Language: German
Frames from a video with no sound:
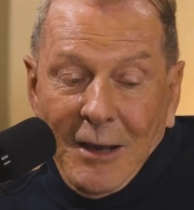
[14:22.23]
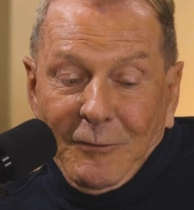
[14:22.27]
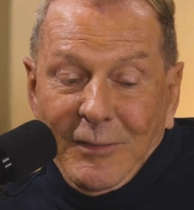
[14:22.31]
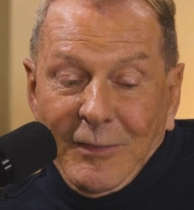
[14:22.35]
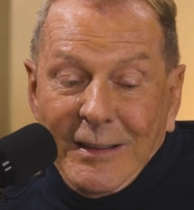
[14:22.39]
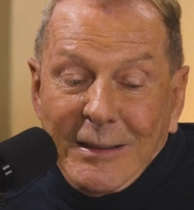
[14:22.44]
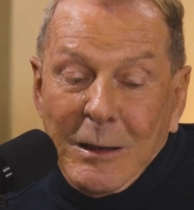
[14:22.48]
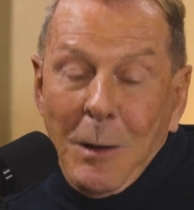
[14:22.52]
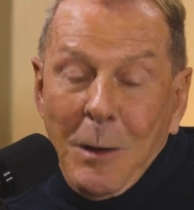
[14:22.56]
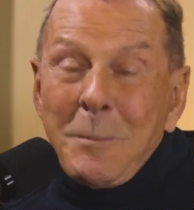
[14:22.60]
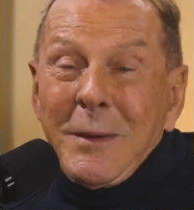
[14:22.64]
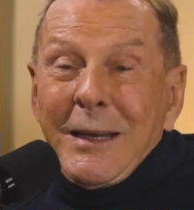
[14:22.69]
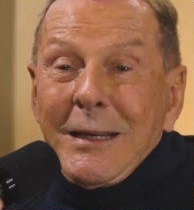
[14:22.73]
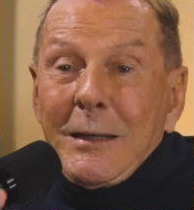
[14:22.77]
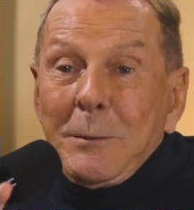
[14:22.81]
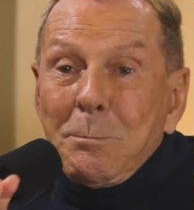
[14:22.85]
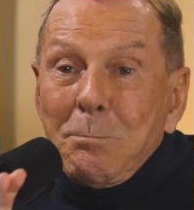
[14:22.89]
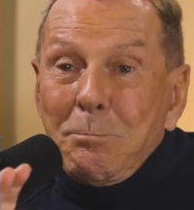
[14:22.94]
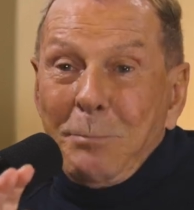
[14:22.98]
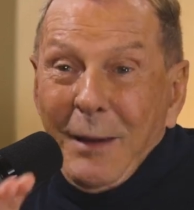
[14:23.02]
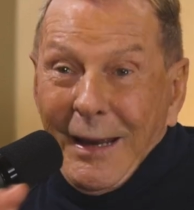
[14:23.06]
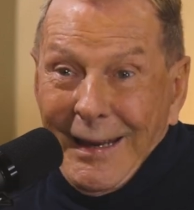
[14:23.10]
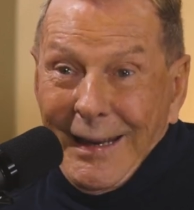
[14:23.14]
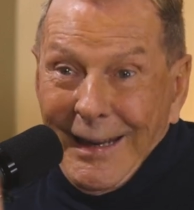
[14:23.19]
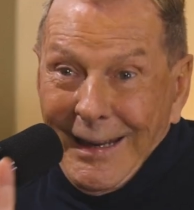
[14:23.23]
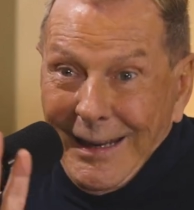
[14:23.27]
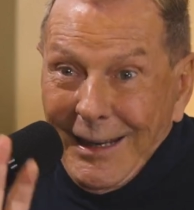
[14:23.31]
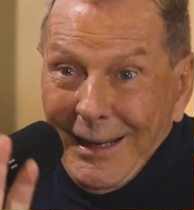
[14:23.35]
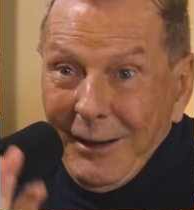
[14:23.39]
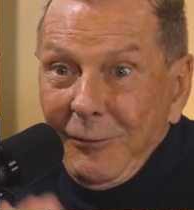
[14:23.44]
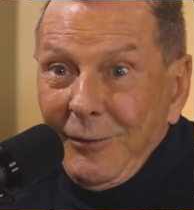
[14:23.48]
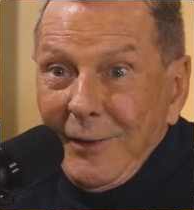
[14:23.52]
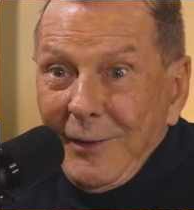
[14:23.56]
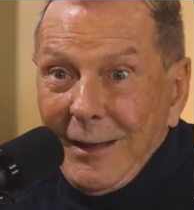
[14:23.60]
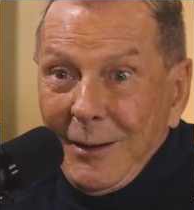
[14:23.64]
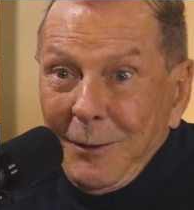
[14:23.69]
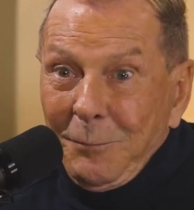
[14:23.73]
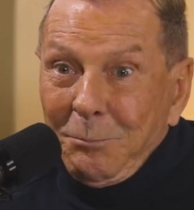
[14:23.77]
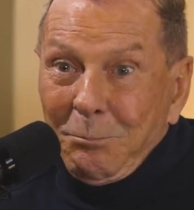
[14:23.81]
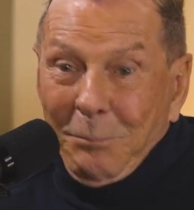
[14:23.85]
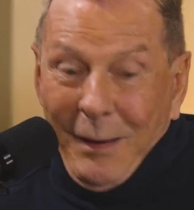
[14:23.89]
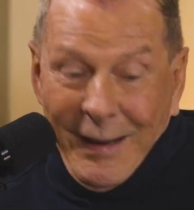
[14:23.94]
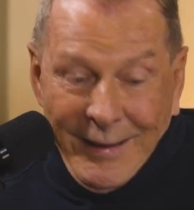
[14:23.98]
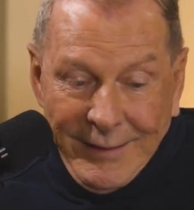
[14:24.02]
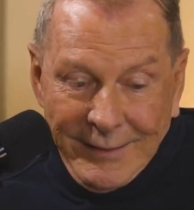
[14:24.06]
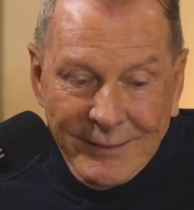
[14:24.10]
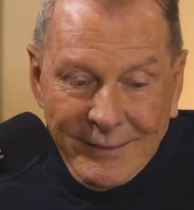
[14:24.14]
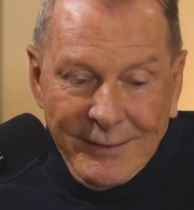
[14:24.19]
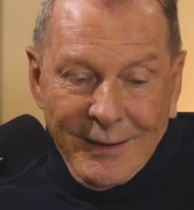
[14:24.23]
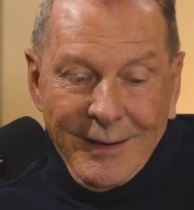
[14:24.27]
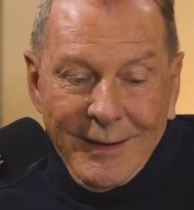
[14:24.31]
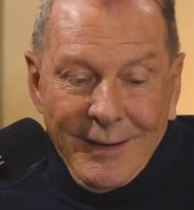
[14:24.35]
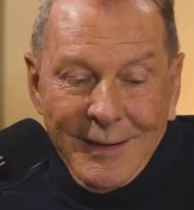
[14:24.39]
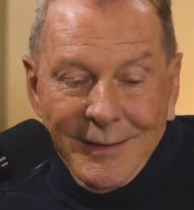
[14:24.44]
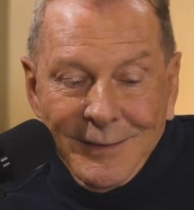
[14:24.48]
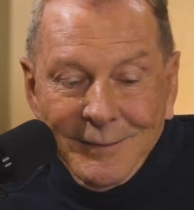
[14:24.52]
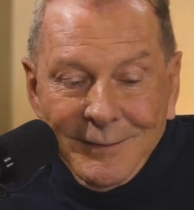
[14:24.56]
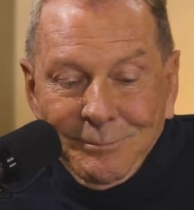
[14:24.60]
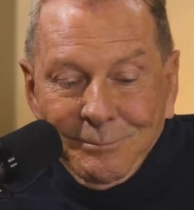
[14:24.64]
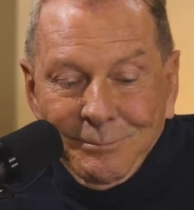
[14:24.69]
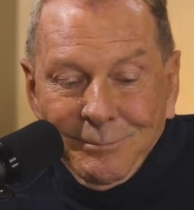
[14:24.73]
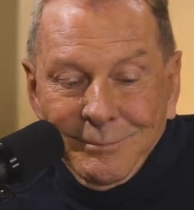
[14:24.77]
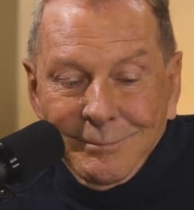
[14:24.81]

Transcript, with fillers: Vitamin B wie Beta,